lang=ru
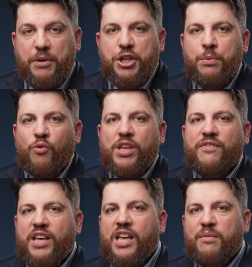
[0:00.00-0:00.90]
почему
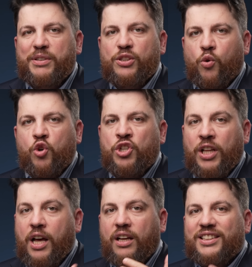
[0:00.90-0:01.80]
Евгений Пригожин
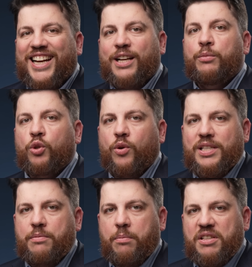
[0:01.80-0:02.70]
так много
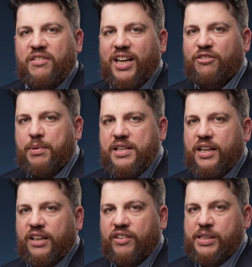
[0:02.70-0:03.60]
себе позволяет в
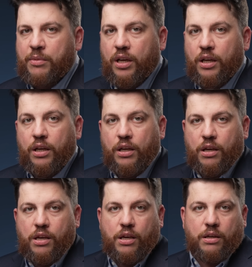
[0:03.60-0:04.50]
последнее время
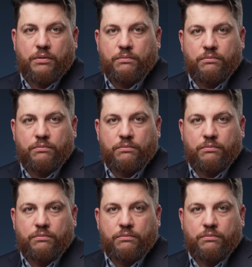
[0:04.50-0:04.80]
и